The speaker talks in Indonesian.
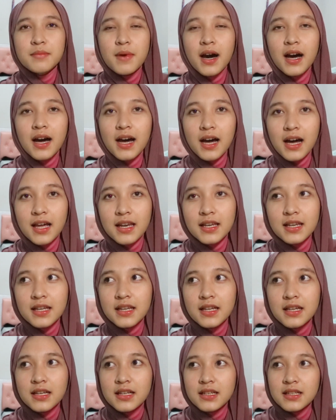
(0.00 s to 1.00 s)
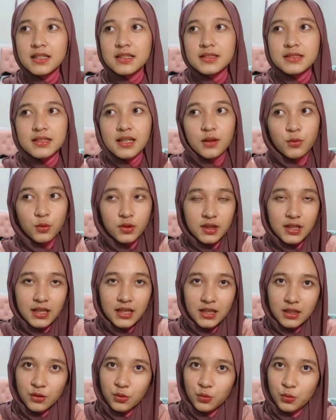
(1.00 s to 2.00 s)
bahan
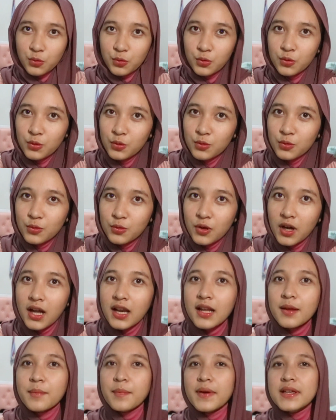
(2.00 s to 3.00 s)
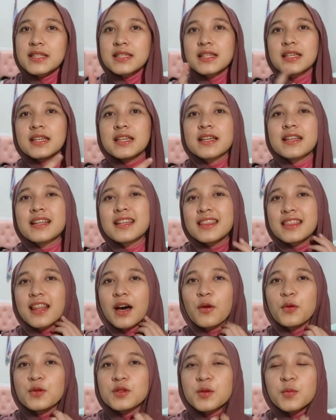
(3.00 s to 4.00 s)
ceruti gitu kalian pasti
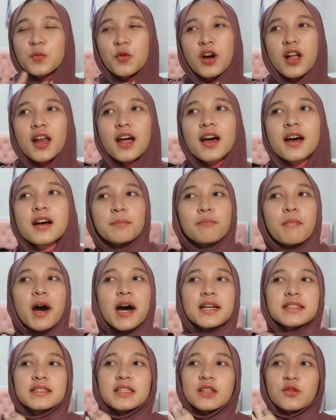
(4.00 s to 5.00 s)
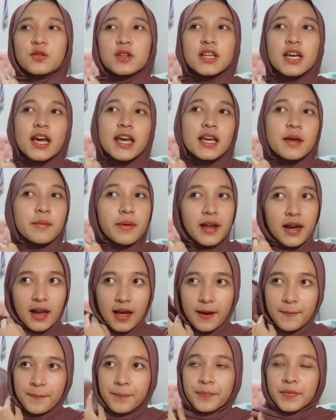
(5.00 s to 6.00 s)
tahu semualah bahan ceruti kayak
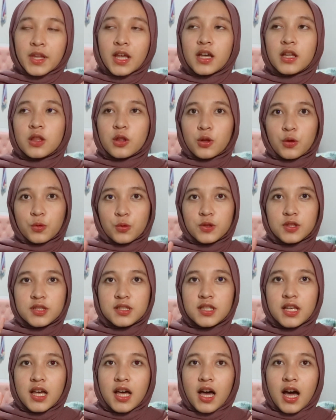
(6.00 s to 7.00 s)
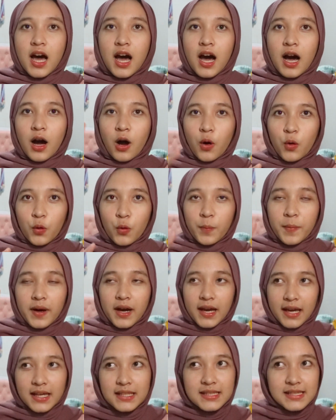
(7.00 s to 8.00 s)
gimana terus aku
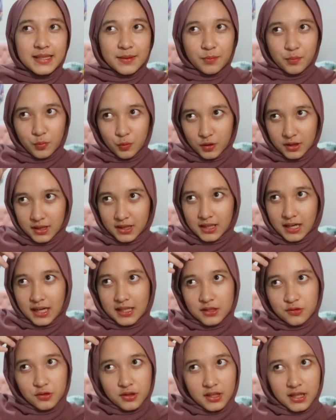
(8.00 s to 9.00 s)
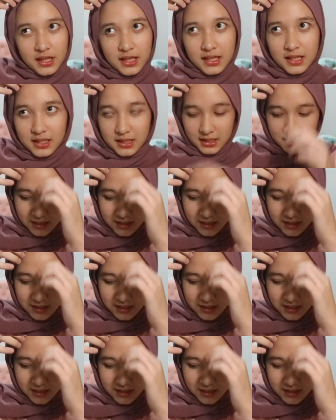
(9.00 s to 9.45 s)
pakai ciput rajut kayak gini